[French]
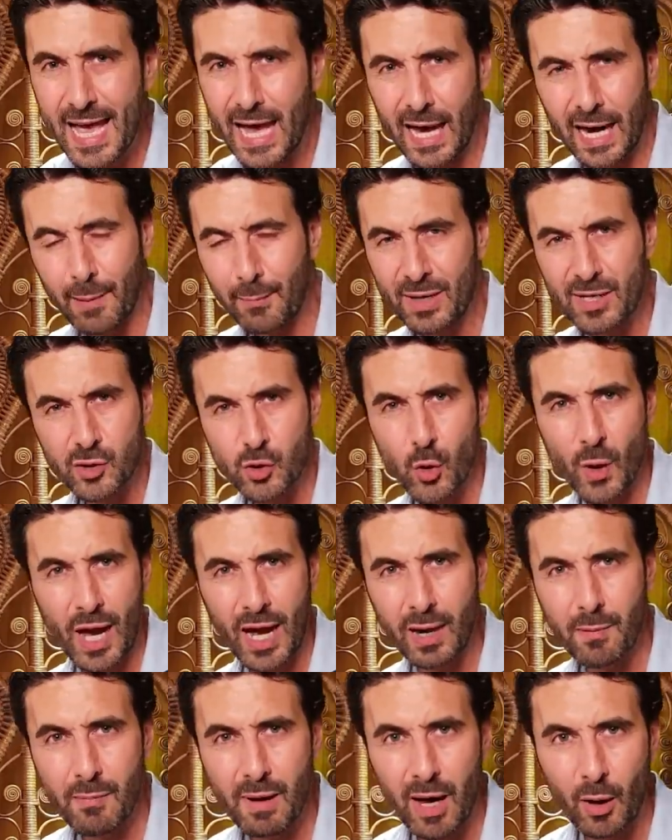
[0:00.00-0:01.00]
À la place de
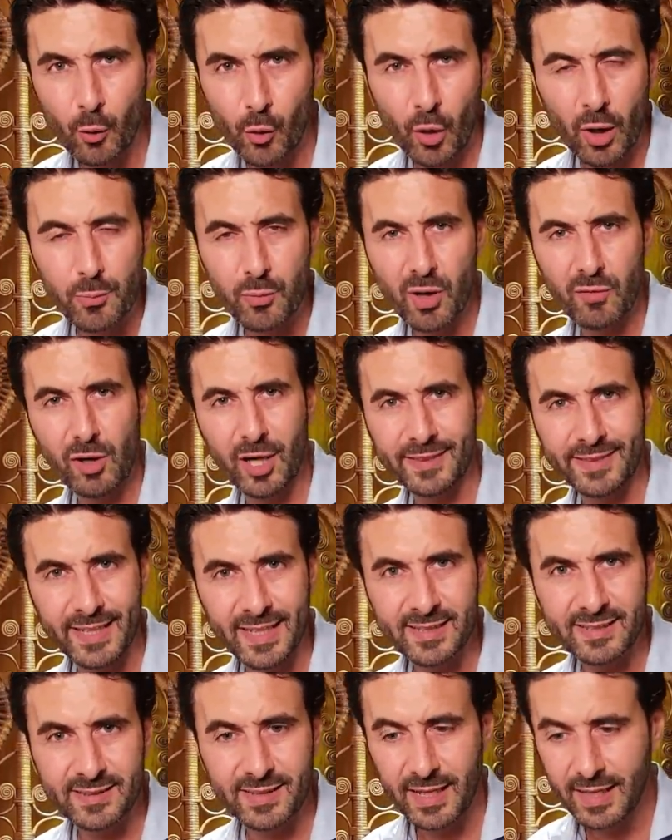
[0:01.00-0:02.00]
Alba, on aurait pu avoir
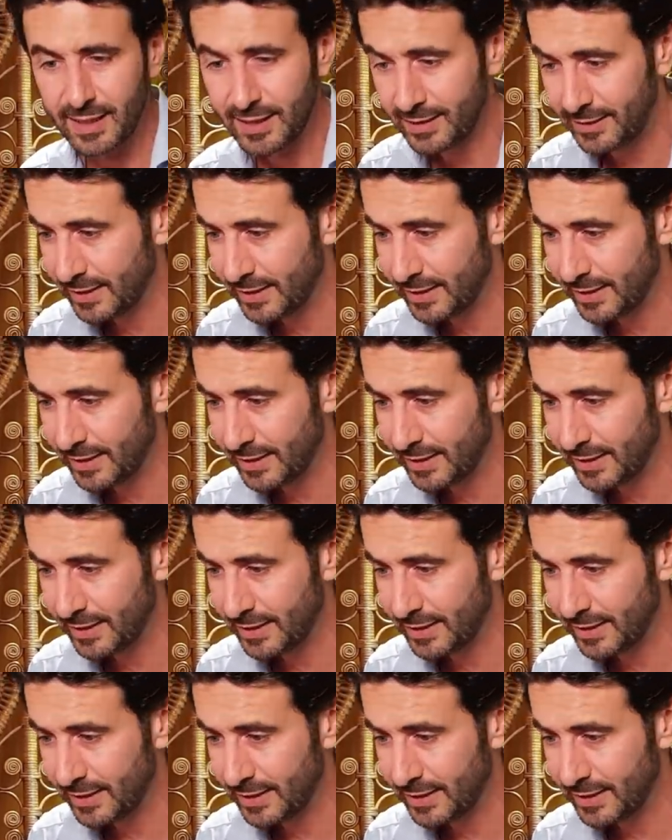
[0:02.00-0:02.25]
Dest.